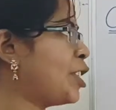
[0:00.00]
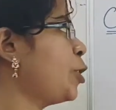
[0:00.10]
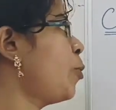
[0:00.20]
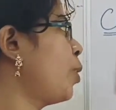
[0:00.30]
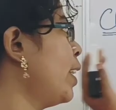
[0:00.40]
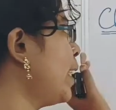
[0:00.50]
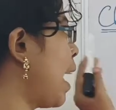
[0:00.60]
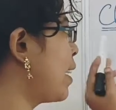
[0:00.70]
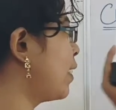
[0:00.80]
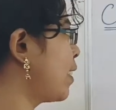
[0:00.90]
டிஷ்யூவோட
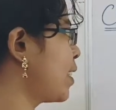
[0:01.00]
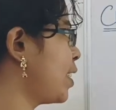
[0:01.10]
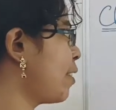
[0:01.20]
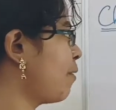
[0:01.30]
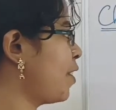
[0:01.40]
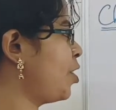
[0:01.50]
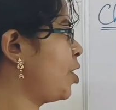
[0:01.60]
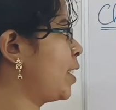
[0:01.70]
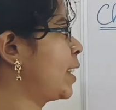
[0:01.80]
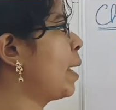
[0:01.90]
கேரக்டரிஸ்டிக்
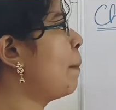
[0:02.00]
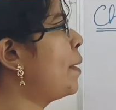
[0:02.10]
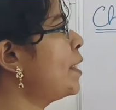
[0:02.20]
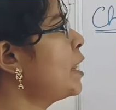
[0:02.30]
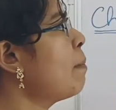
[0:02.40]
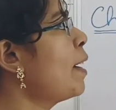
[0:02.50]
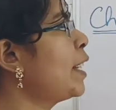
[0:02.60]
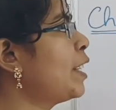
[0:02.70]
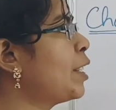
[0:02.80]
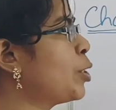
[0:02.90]
ஃபீச்சர்ஸ்
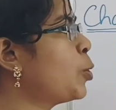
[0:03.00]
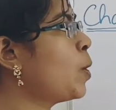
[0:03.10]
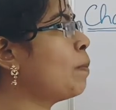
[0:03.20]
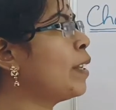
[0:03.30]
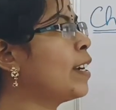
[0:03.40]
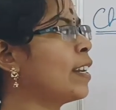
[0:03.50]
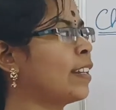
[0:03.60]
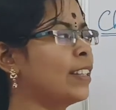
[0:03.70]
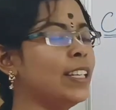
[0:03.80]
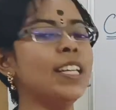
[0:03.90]
மெரிசமேட்டிக் டிஷ்யூ
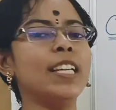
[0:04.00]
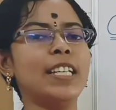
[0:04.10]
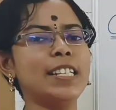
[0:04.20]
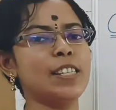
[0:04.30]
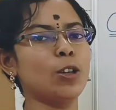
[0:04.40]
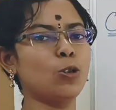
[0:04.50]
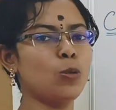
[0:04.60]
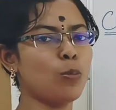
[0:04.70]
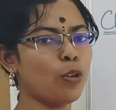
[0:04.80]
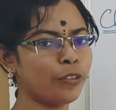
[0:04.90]
அப்படிங்கிறது இட் இஸ் அ
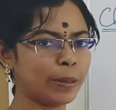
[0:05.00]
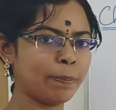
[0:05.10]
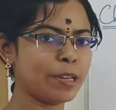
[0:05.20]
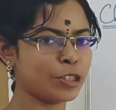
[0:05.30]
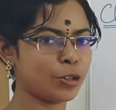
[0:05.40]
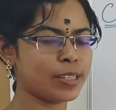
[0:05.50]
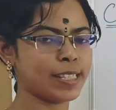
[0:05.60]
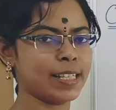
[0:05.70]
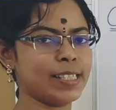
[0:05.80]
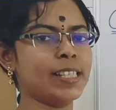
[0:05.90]
குரூப் ஆஃப் இம்மெச்சூர்
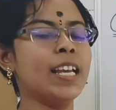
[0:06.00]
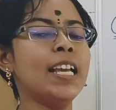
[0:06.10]
செல்ஸ்